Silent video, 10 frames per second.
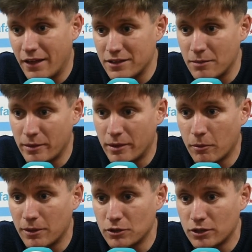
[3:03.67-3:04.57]
Desde el primer
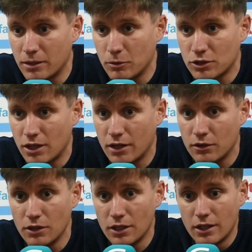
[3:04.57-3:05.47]
momento tenemos
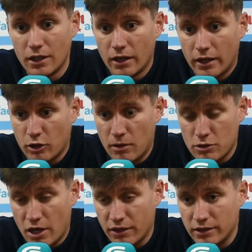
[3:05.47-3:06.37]
claro que nos
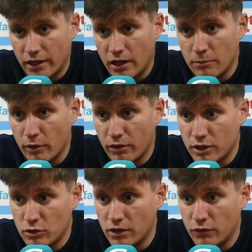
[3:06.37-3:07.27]
vamos a centrar en el
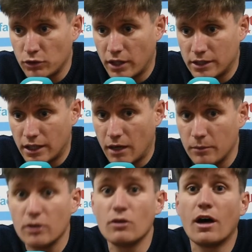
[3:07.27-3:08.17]
proceso, en disfrutar ese
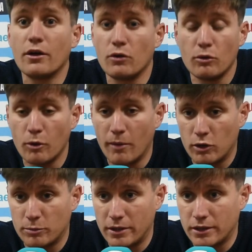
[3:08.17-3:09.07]
camino. Hay un grupo humano
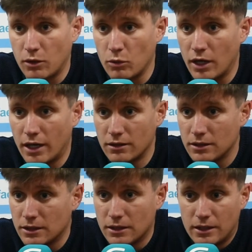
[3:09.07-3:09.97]

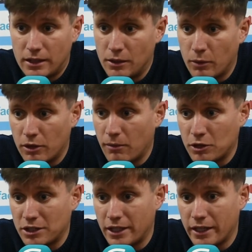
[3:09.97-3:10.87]
espectacular y bueno, vamos
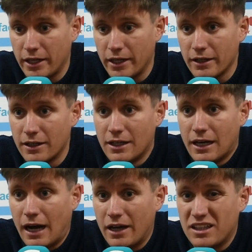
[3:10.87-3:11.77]
a seguir
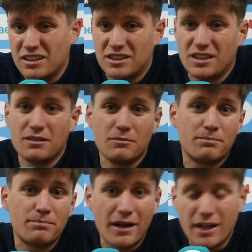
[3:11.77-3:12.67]
ahí, sin
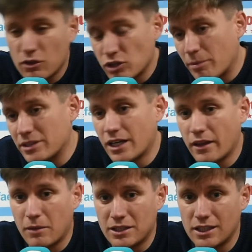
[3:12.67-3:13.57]
pararnos a pensar
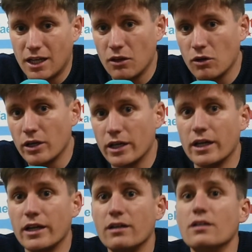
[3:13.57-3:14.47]
demasiado
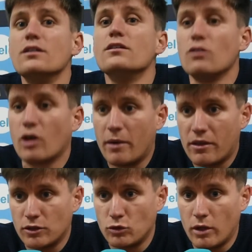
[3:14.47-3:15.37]
en lo que me
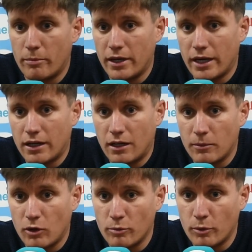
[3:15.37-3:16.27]
dices tú de pelear a lo
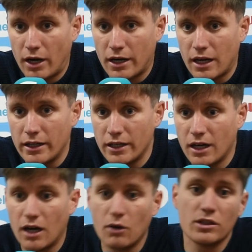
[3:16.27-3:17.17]
mejor por ganar la
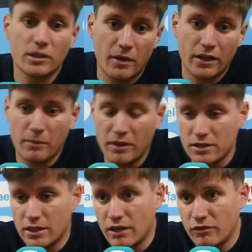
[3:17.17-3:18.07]
liga o el tema de que me
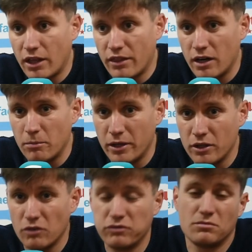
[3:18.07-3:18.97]
dices de afianzar el
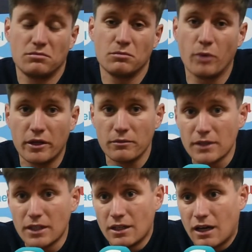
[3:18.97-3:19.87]
playoff. Bueno,
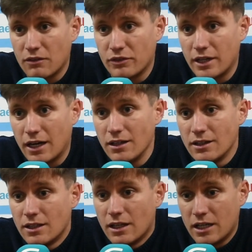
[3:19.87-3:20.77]
al final
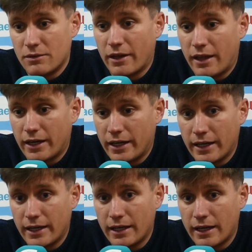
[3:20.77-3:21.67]
es verdad
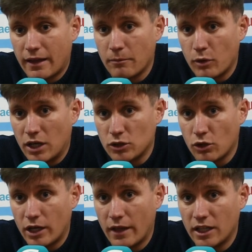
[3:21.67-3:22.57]
que quedan pocas
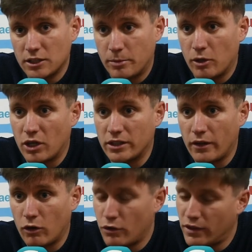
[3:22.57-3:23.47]
jornadas, pero lo que te
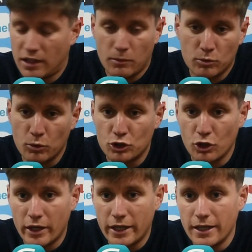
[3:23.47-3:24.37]
digo, nos centramos
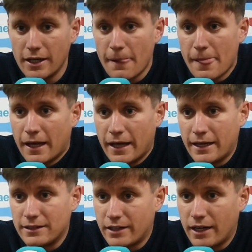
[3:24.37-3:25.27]
mucho en, en
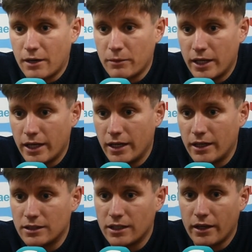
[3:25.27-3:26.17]
entrenar bien,
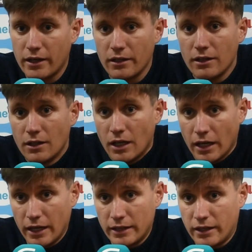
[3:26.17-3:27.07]
en seguir
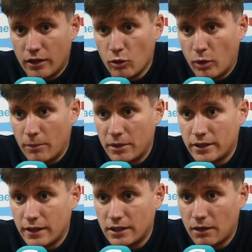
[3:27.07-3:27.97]
eh, teniendo buen
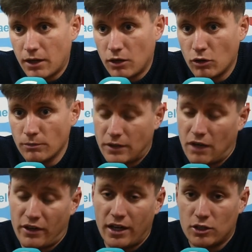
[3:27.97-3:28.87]
ambiente de trabajo, que
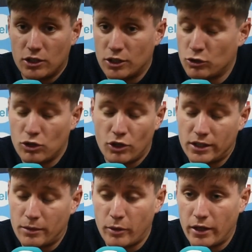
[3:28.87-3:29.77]
al final eso, eso, es lo que
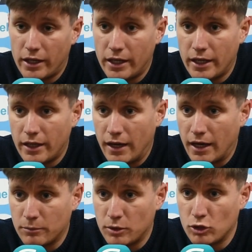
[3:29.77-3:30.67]
te puede
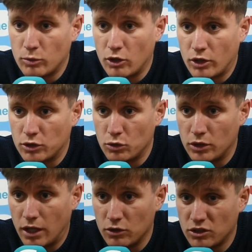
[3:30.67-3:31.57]
dar pues, los buenos
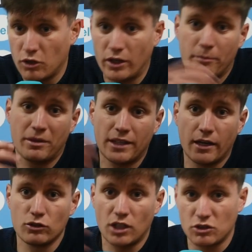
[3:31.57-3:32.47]
resultados. Creo que pensar
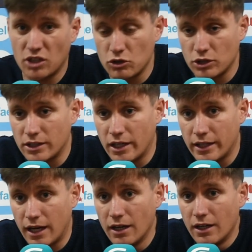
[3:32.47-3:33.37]
en otras cosas nos
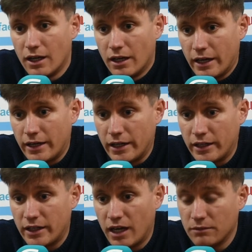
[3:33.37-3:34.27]
quitaría
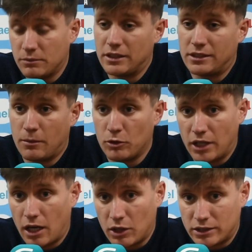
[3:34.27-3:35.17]
energía y si hemos
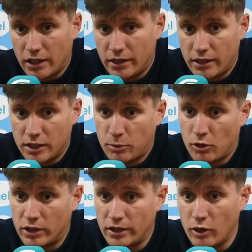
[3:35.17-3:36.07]
llegado hasta aquí es por
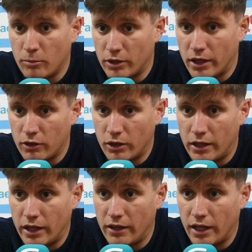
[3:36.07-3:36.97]
lo que te digo, porque creo que
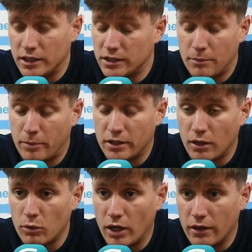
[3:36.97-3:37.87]
el día a día es
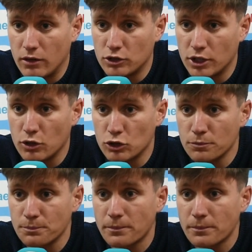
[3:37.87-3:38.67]
espectacular de los chicos.